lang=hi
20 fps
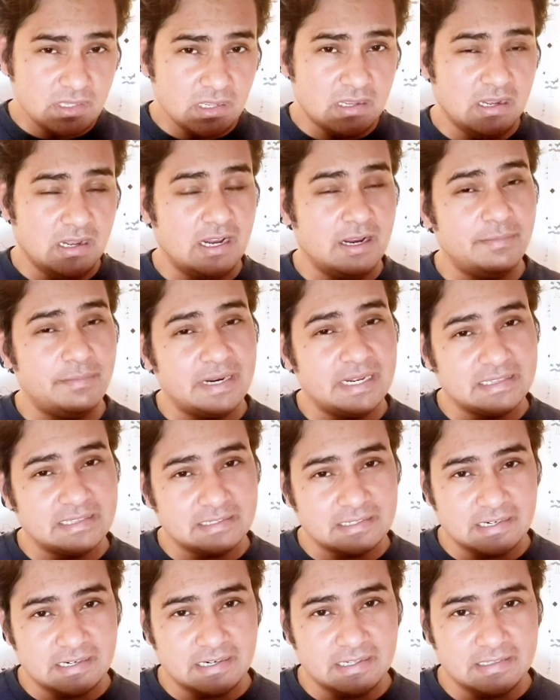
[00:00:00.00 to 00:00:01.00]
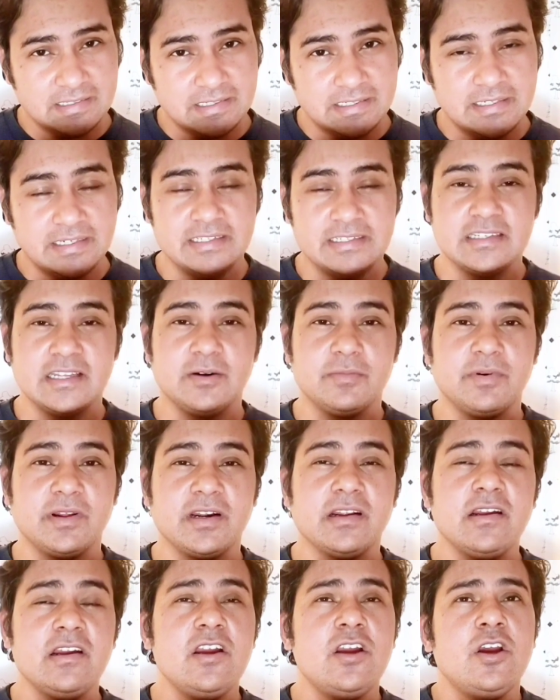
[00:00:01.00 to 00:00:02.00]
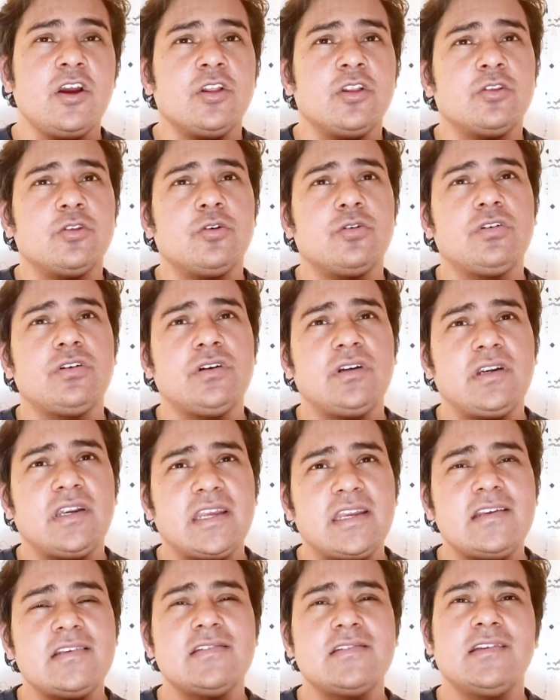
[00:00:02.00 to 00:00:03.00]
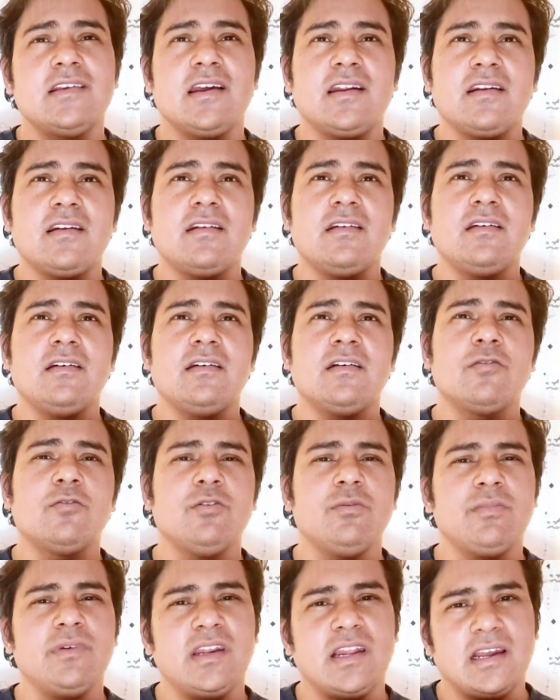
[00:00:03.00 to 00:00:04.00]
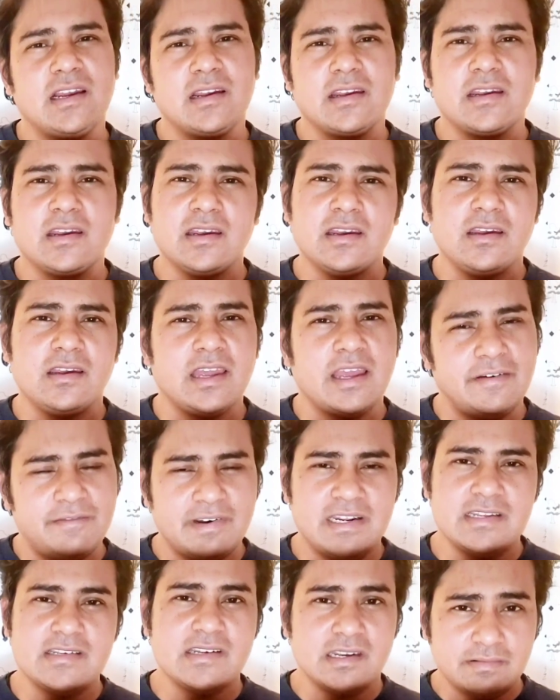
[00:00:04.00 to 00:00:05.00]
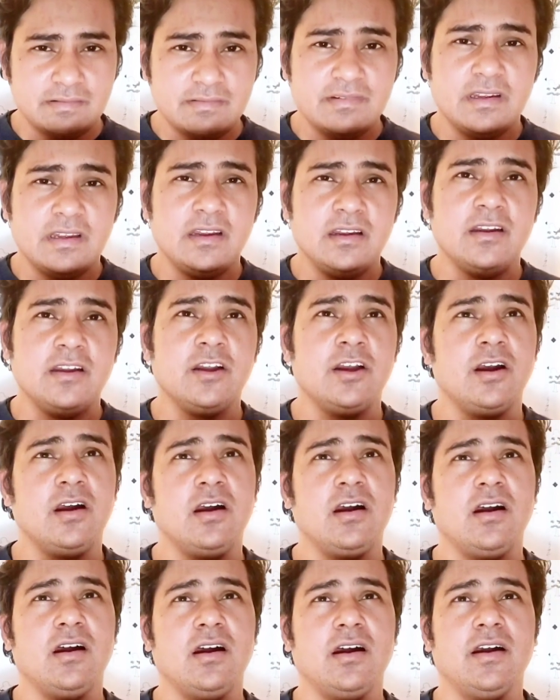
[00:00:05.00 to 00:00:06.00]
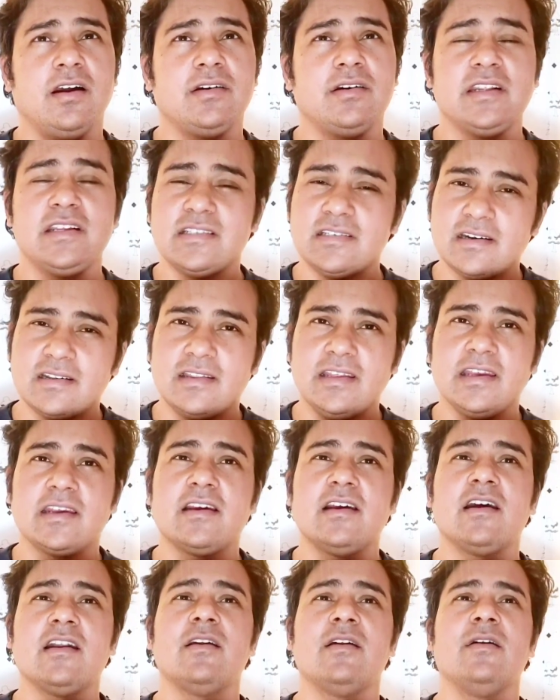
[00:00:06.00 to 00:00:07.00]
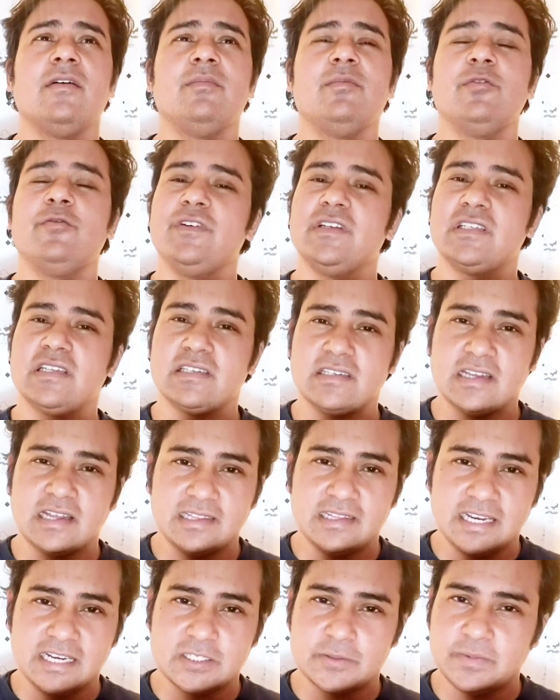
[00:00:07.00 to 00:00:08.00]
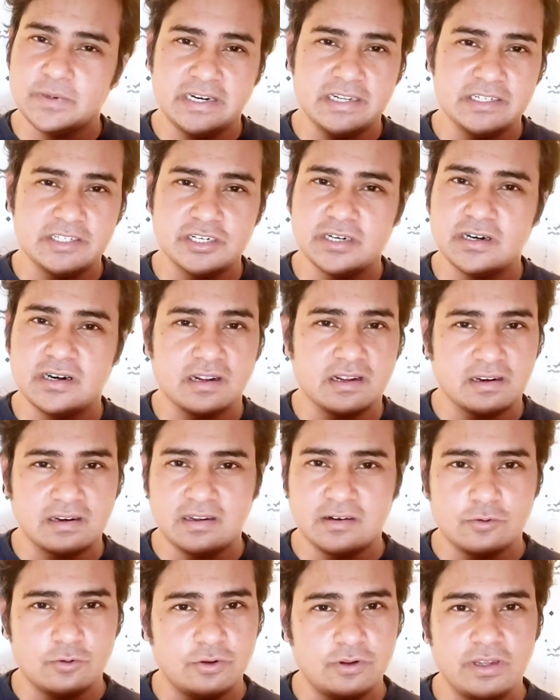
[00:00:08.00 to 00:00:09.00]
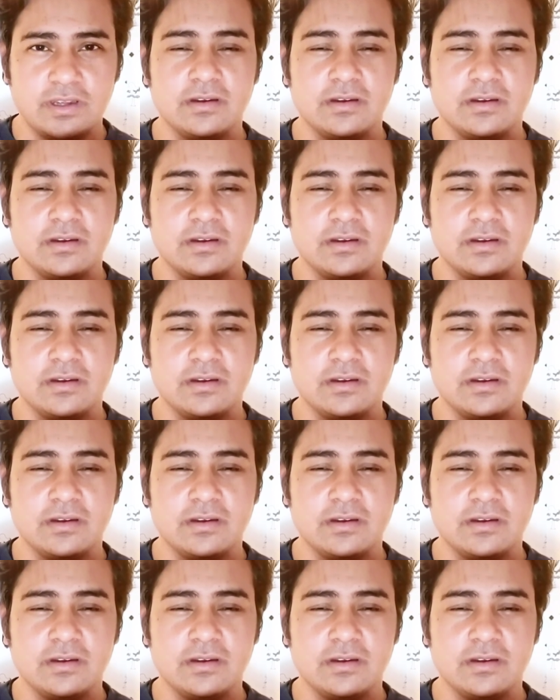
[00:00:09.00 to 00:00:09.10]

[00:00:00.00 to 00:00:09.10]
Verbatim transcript: अब बात कर लेते हैं टीज़र पर तो टीज़र कुल मिला के एवरेज है आ, टीज़र देखकर मूवी से ज़्यादा एक्सपेक्टेशन रखना कोई